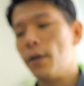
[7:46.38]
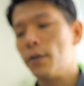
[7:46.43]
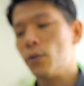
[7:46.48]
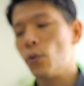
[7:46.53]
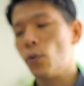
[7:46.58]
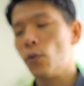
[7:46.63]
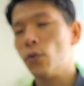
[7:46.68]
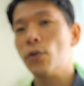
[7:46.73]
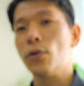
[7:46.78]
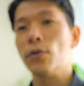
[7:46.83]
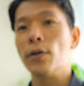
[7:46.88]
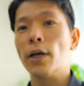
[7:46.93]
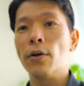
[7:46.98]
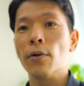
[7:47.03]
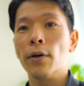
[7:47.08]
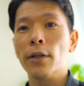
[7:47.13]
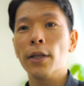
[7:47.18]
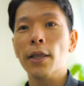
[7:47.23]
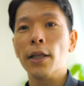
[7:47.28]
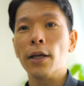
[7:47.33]
想っていう内容
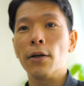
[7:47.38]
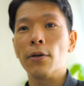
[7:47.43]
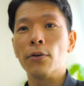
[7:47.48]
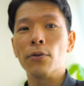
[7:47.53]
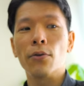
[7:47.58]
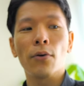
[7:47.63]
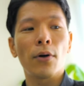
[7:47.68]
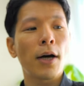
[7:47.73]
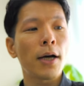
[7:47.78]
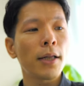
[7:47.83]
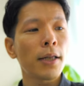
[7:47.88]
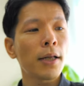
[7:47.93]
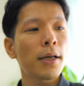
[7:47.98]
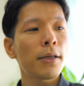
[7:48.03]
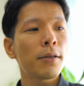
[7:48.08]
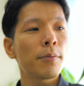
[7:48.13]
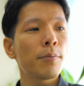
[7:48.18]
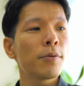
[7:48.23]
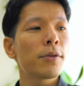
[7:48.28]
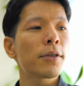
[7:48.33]
が出てくると必
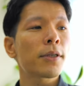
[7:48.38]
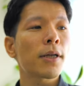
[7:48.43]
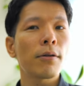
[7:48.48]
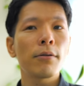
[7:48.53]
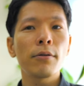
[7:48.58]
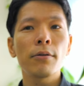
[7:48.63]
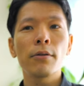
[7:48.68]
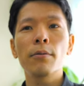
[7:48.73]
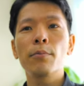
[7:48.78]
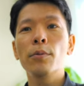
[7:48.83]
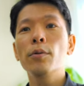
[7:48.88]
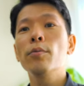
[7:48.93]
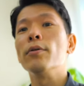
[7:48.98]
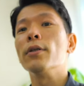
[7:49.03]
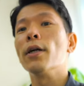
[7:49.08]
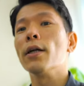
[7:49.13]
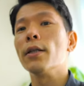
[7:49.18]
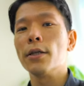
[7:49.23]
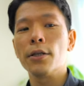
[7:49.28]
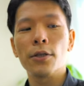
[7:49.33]
ずぶつかる部分
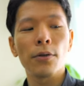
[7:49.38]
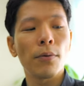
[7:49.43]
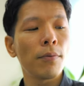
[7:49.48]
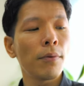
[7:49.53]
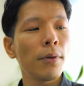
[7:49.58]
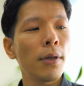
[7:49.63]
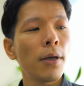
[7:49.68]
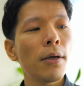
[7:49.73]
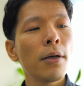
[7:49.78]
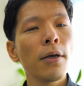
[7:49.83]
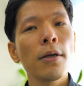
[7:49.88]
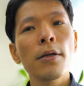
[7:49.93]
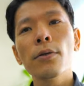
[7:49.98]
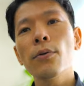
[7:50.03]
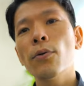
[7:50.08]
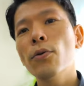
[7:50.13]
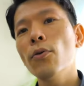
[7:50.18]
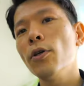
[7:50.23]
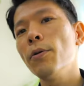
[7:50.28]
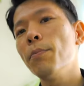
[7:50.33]
なんですよ。で、
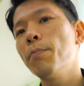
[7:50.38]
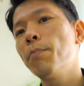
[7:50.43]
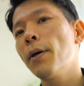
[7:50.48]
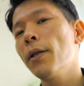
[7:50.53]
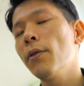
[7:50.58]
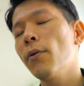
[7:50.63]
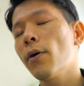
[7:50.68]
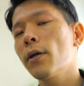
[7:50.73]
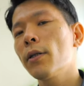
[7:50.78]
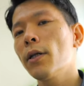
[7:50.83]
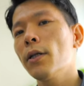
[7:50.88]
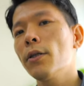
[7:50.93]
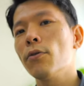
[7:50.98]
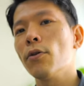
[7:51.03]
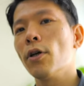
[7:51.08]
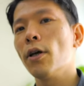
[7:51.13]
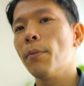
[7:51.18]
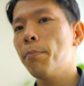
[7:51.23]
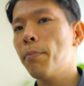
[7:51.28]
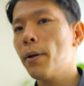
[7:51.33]
それを一般の方っていう
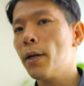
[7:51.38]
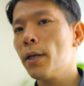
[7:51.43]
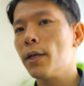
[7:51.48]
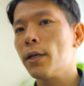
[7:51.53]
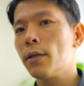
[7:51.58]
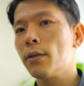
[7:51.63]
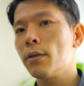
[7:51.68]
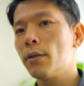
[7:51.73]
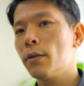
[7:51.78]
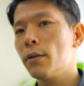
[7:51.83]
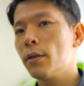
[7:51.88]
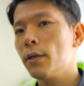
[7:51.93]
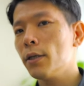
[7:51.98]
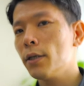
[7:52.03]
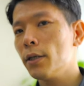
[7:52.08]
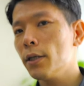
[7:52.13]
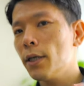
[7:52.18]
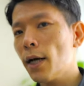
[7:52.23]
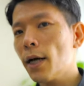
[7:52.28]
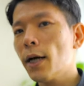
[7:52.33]
のはやっぱり
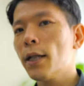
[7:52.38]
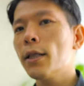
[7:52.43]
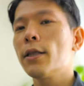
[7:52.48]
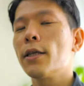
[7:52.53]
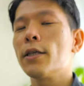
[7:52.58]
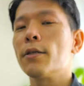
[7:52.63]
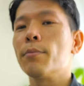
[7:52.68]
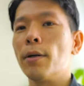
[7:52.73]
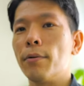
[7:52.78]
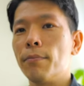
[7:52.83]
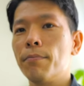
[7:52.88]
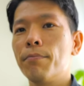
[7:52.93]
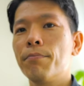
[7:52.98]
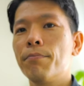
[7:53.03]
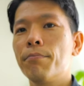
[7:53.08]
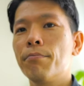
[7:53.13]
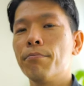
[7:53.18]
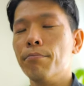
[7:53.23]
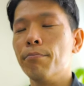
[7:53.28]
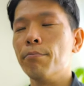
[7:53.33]
嫌がってしまう。
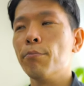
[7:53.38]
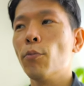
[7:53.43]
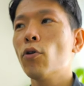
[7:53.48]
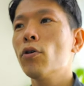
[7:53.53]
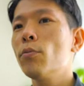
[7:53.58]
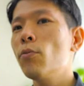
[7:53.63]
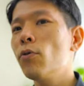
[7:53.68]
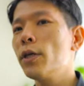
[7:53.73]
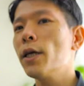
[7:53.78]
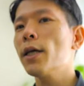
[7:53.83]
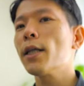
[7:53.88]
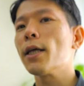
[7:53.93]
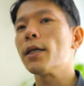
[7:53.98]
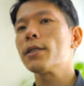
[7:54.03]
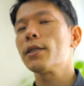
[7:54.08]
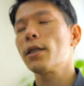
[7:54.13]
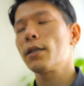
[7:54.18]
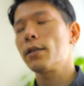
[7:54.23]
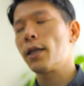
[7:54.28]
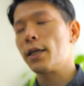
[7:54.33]
うん、僕も嫌だっ
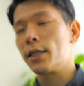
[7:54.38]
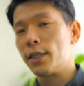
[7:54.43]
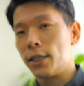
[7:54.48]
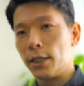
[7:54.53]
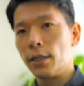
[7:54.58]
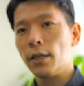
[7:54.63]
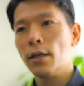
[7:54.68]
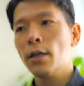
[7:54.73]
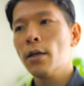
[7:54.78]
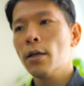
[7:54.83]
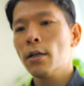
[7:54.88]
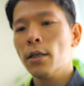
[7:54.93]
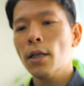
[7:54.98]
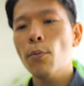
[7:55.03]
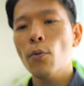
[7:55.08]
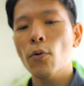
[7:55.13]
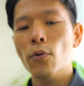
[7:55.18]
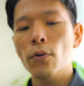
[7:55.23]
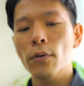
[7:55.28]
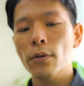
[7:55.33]
たし、で
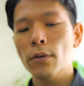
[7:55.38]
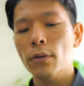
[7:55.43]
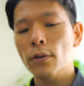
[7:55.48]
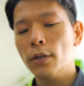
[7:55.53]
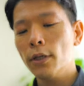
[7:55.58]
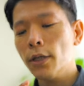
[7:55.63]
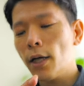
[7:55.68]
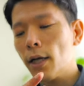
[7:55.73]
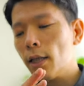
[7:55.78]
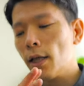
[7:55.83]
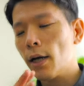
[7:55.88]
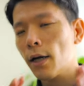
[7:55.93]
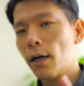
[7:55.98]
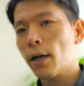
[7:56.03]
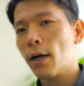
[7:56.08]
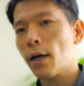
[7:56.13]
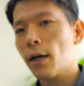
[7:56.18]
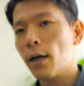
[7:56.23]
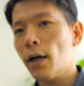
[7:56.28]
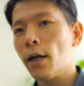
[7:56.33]
も嫌だ
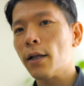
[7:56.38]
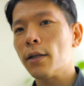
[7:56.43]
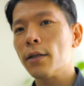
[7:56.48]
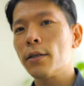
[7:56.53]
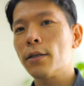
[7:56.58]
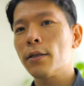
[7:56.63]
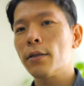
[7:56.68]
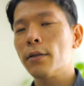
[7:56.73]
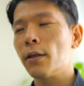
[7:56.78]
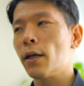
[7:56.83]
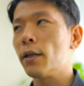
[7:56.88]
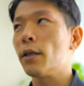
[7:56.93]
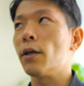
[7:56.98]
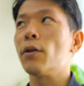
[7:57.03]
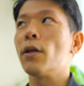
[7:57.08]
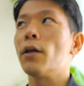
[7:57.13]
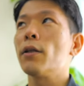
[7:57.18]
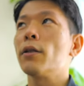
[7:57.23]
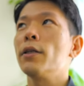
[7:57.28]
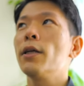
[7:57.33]
からなんだろ
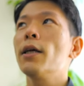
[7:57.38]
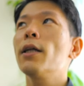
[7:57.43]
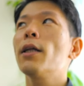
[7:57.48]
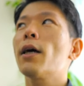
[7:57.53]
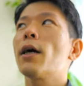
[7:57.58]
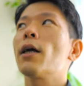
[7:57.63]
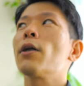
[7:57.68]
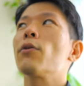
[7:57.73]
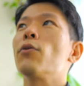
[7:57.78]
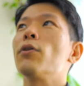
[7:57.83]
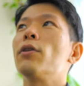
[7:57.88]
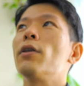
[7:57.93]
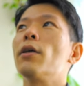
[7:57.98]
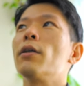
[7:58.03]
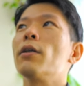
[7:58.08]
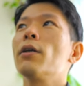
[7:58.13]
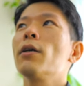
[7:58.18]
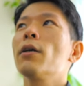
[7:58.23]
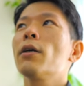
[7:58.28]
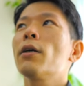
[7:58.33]
うな、嫌だからといっ
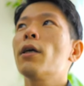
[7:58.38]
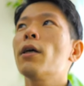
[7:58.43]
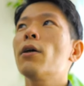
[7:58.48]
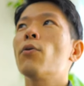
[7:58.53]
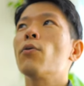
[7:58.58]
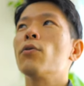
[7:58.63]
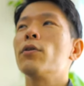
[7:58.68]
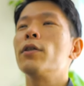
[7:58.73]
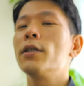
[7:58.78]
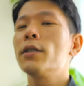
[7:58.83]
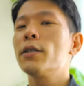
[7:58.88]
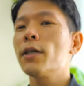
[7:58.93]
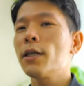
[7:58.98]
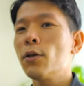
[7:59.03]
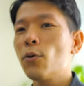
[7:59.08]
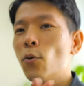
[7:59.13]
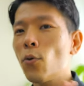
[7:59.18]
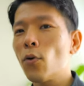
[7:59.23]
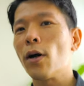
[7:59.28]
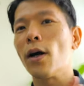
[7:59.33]
て、結構実際
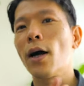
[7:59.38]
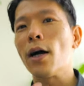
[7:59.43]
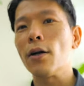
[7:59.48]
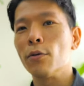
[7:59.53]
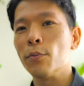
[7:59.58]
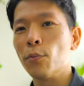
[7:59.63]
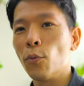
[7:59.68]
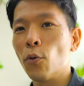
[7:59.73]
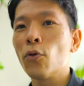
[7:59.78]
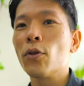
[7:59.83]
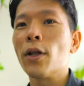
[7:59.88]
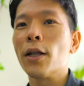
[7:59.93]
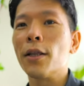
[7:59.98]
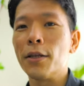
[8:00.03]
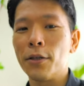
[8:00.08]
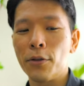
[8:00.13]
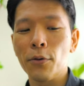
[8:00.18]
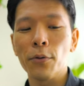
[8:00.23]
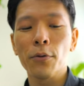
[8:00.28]
に効果があるものなんですよ。